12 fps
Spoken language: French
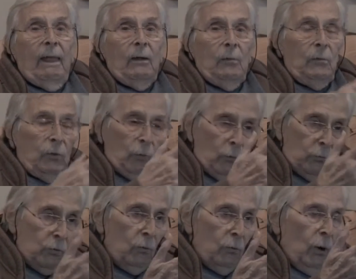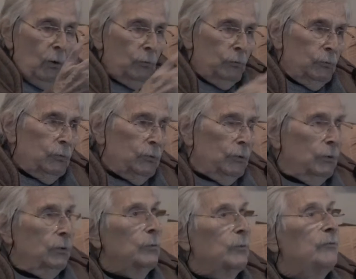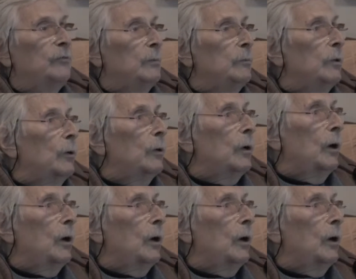euh, ou le, film